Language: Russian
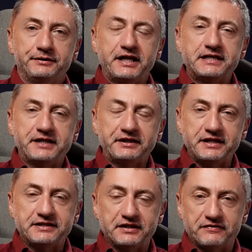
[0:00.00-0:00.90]

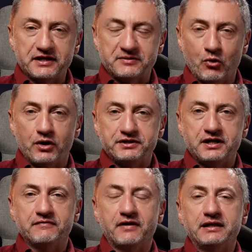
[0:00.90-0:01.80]
338
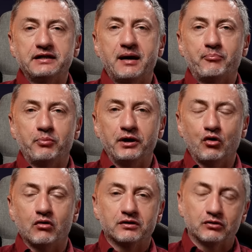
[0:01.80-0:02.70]
день войны
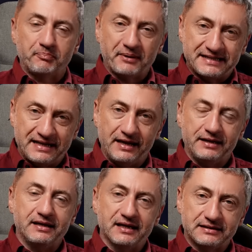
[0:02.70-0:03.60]
опубликована вот
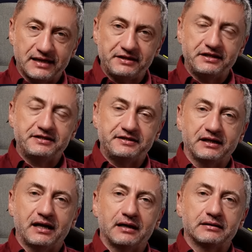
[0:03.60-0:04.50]
последняя
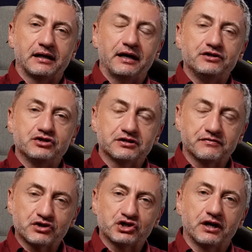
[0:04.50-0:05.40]
статистика, это
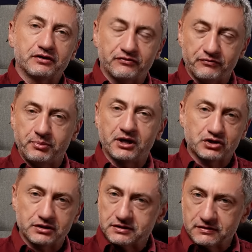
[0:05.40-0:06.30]
количество жертв,
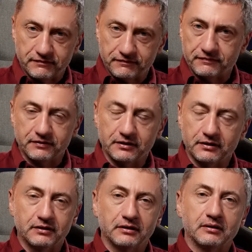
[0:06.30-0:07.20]
беженцев,
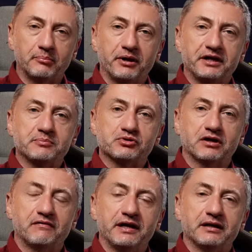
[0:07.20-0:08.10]
э,
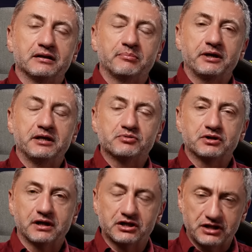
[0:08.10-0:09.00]
погибших военных,
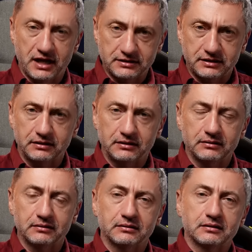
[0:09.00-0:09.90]
погибших гражданских,
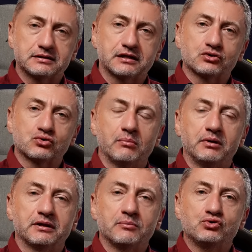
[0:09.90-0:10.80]
э, расскажу об
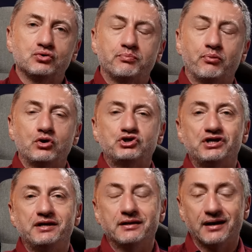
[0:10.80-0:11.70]
этом чуть
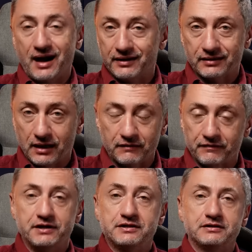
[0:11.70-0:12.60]
позже. Иран, как
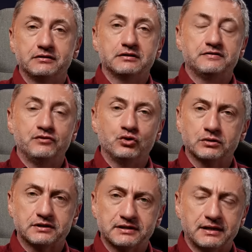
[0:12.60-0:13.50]
выяснилось,
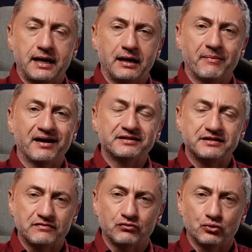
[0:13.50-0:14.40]
ведет с Израилем
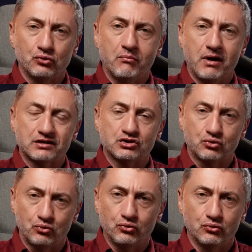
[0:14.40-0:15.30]
активную
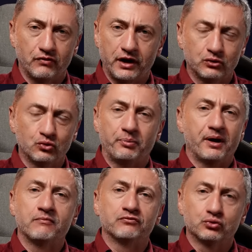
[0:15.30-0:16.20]
морскую войну,
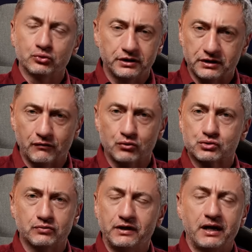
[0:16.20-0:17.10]
прям в духе того,
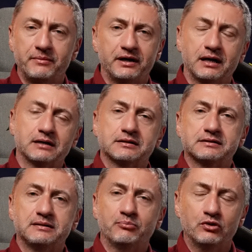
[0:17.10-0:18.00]
что вели американцы
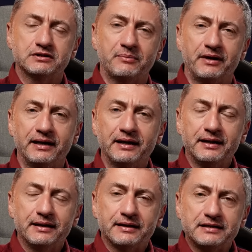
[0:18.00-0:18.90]
с японцами
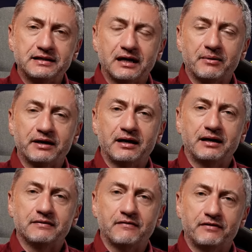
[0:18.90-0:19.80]
на Тихом
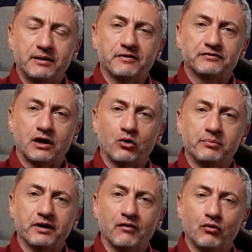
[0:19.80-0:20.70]
океане во время Второй
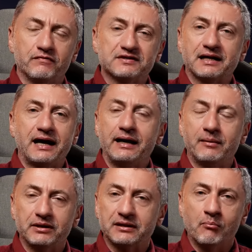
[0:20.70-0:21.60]
мировой. В Израиле
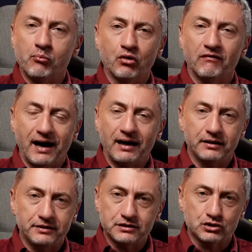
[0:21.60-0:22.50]
об этом
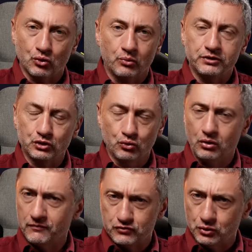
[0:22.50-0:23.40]
буквально ни сном, ни
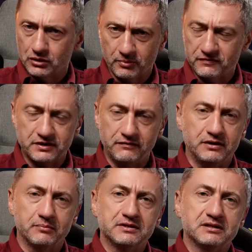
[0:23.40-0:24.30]
духом, все это, по всей
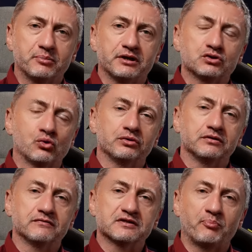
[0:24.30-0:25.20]
видимости,
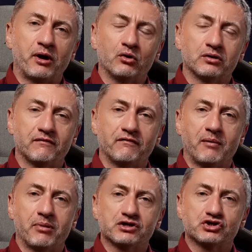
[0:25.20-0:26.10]
происходит в воспаленном
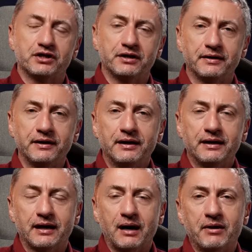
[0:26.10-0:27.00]
воображении
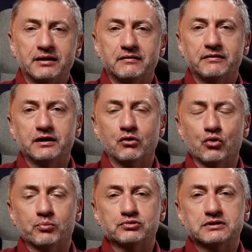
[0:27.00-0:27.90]
Командование
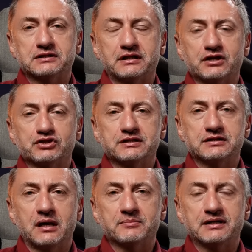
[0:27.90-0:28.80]
корпуса стражи
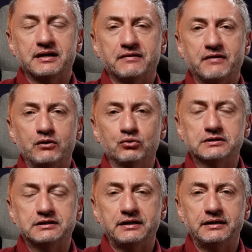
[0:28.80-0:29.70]
исламской
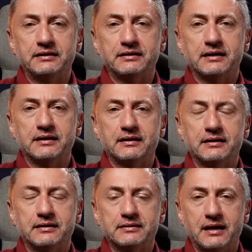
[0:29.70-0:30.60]
революции
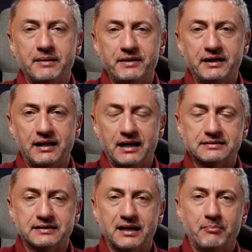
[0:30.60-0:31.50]
э,
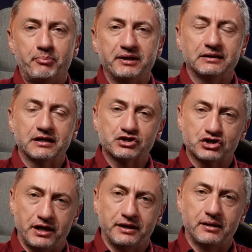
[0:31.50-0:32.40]
американское
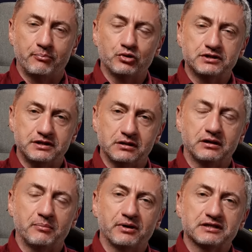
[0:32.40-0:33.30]
предложение по
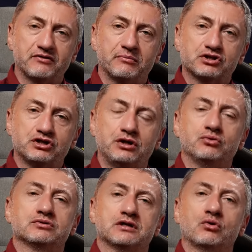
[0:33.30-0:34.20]
сделке по
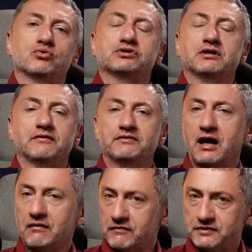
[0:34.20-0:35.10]
освобождению заложников,
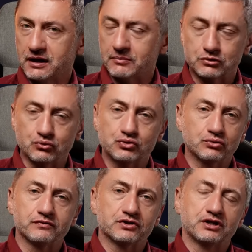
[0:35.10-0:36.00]
так во всяком
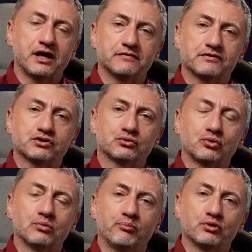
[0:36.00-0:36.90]
случае утверждает
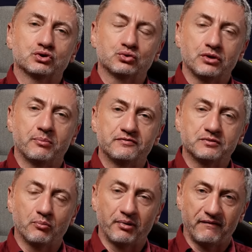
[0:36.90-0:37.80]
Вашингтон-Пост, судя по
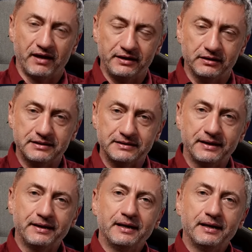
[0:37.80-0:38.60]
всему, провалилось,